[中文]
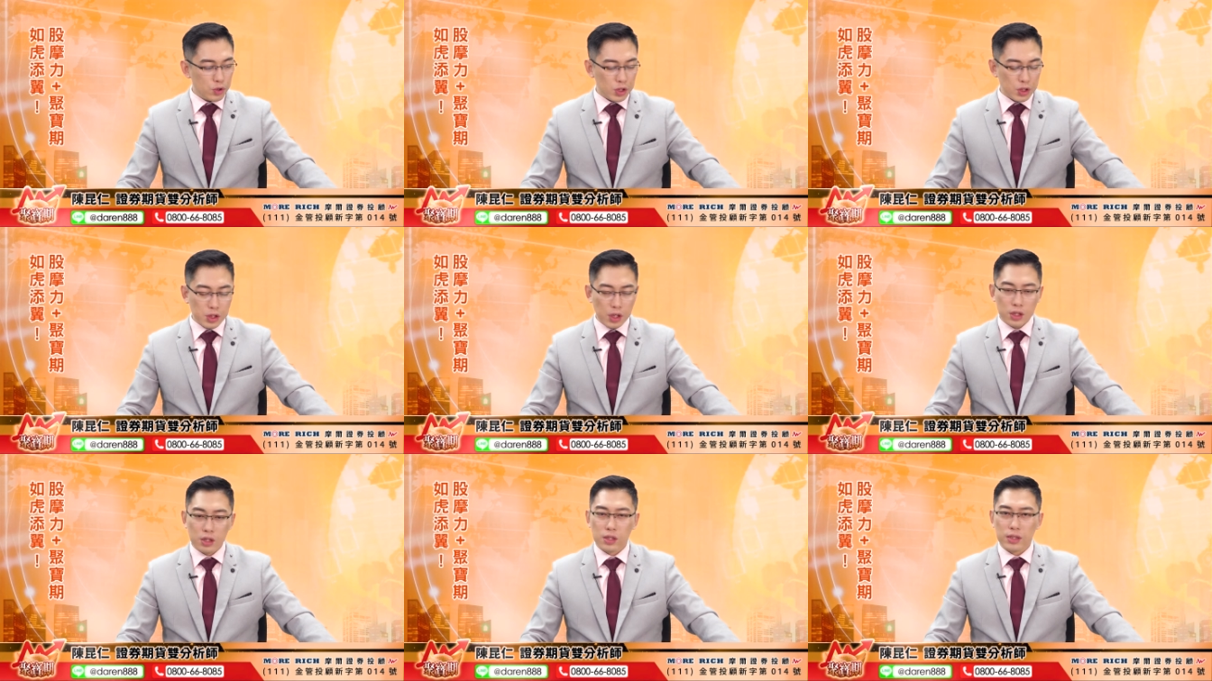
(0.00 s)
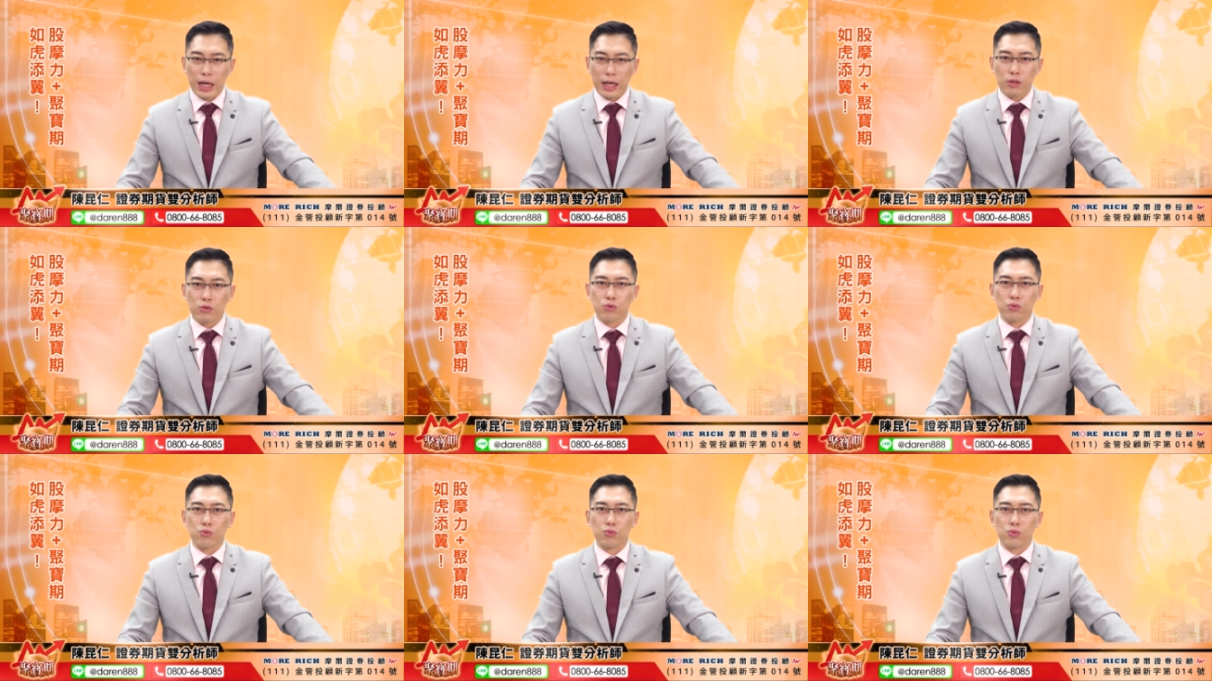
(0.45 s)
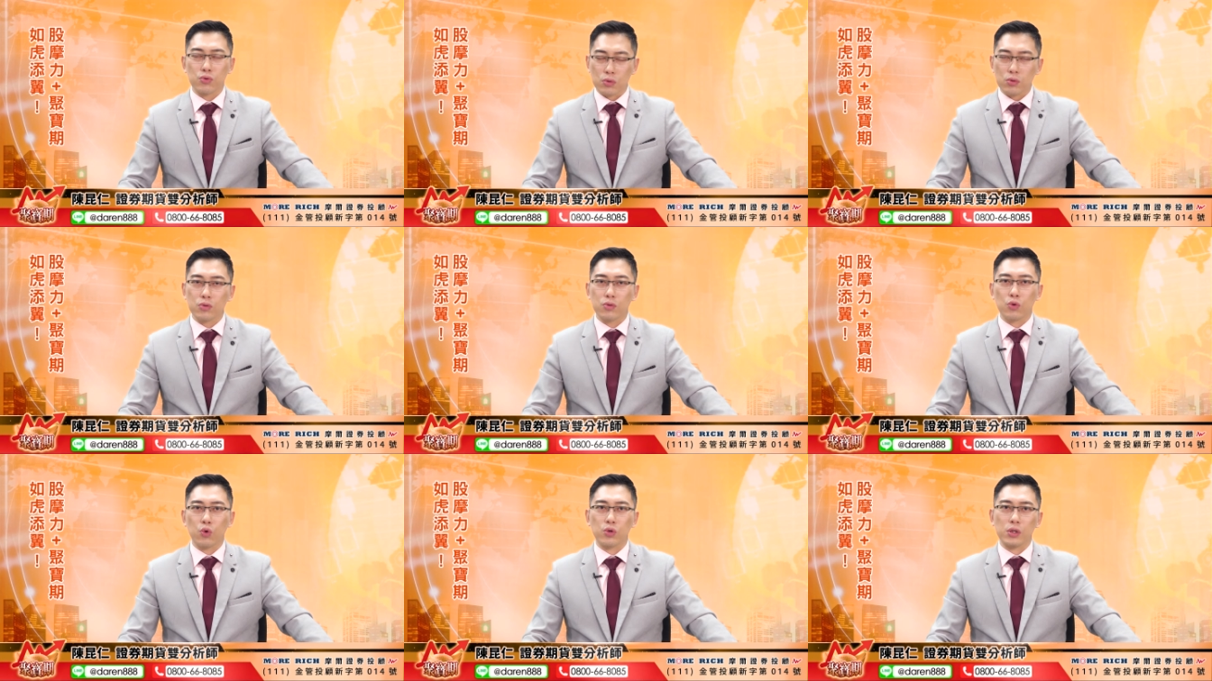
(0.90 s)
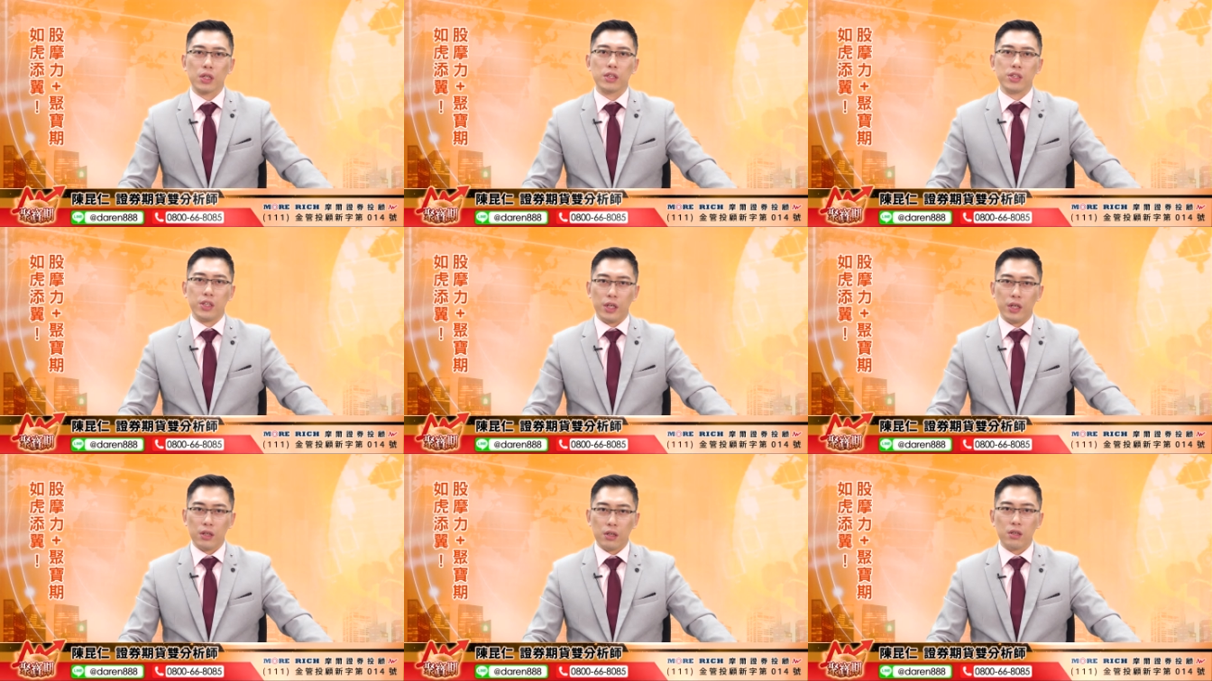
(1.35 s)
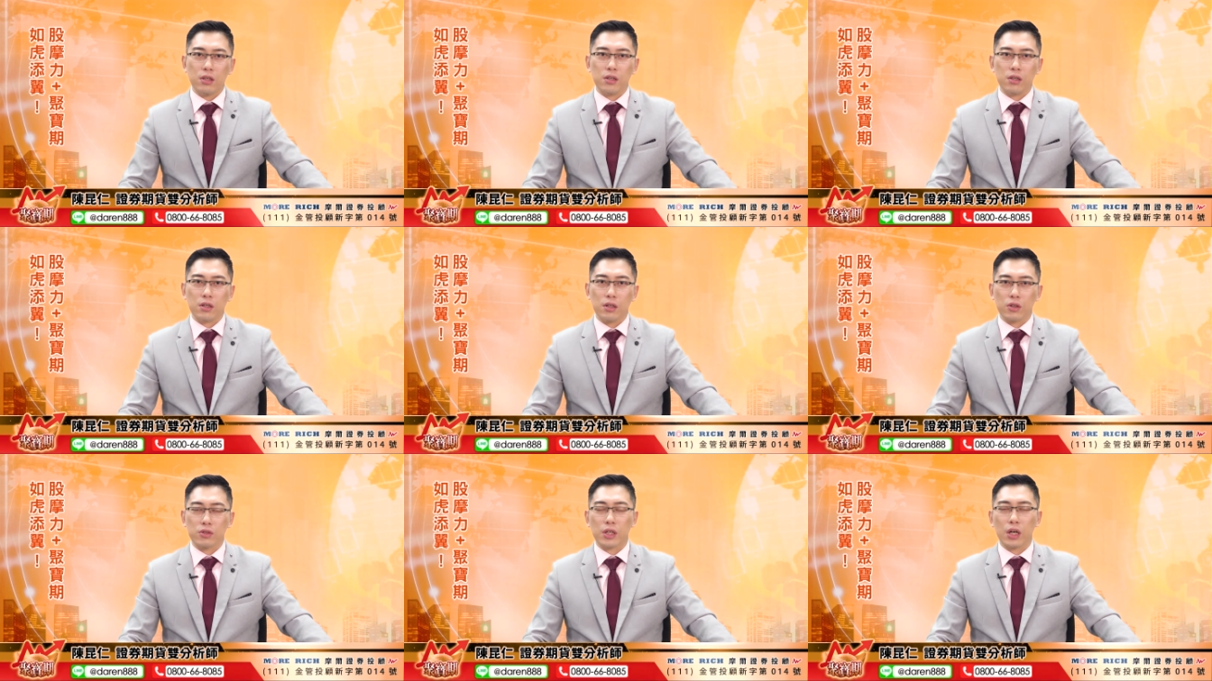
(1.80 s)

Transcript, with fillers: 今天的台股果然跌了哦。